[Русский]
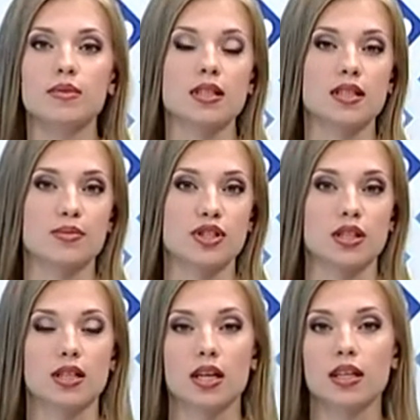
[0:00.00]
детском
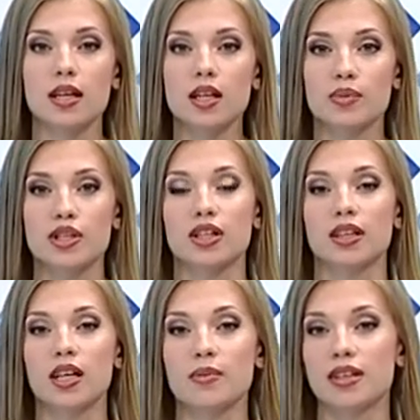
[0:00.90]
центре «Океан» прошла
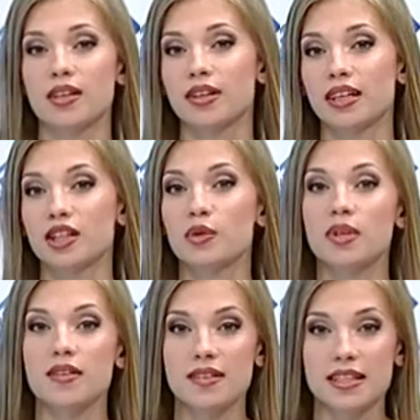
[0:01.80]
ярмарка военных
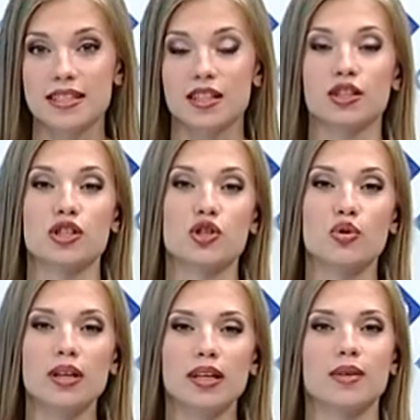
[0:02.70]
профессий, где
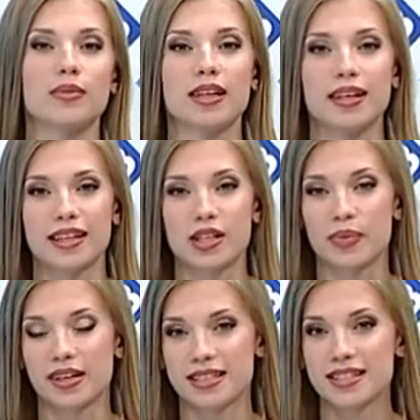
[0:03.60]
школьникам наглядно
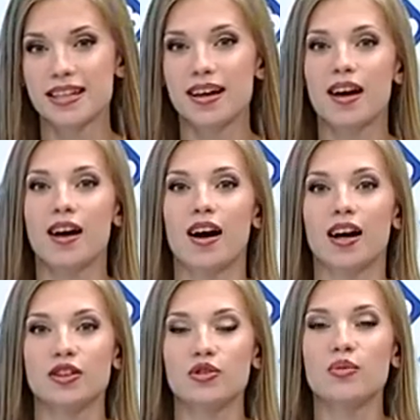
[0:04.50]
показали о
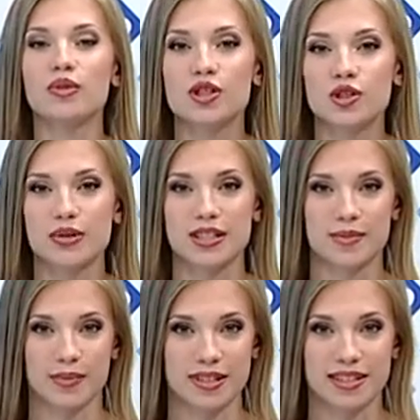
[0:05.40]
том, что из себя
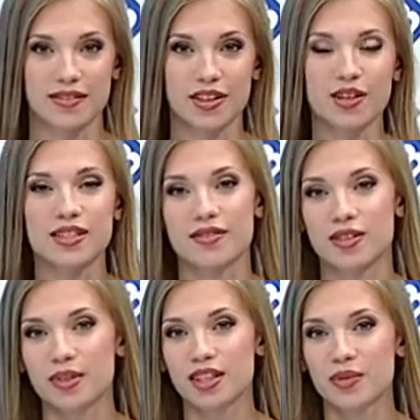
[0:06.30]
представляют
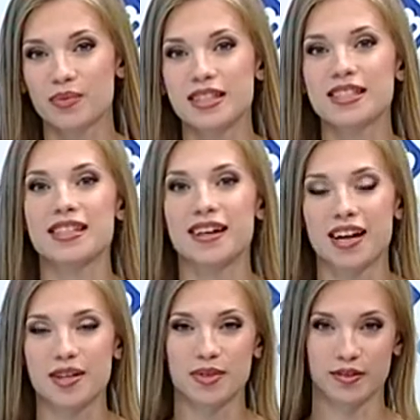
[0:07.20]
современные бойцы
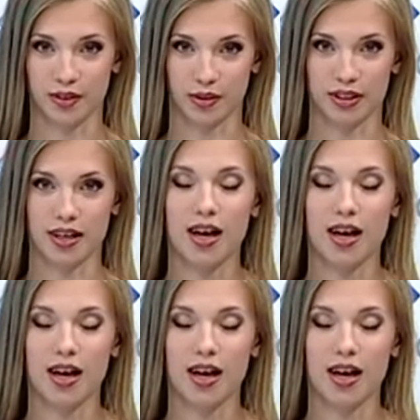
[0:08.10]
армии и флота.